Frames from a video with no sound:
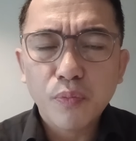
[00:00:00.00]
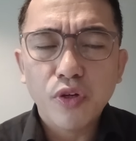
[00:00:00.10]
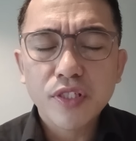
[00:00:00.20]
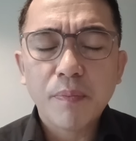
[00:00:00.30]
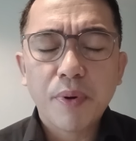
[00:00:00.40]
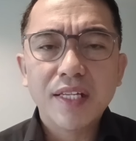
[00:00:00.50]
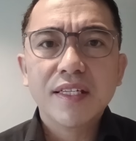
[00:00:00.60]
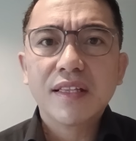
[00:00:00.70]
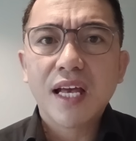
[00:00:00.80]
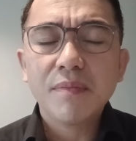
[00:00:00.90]
po sa
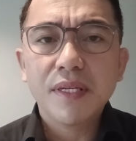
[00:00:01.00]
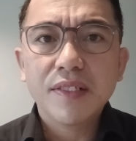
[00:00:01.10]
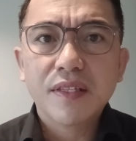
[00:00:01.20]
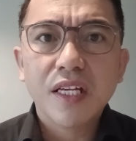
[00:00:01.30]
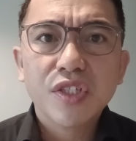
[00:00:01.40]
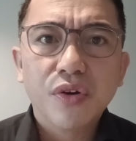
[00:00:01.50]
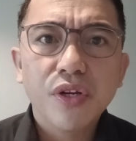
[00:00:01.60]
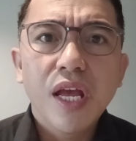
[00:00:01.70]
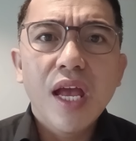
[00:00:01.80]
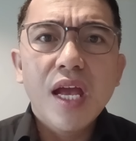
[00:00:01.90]
present administration
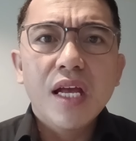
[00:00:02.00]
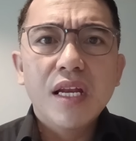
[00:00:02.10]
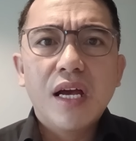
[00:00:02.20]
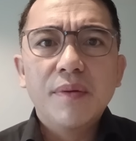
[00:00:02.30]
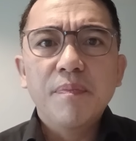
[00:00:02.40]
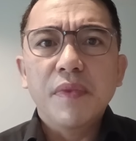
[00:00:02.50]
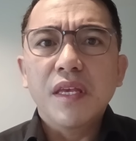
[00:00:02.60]
na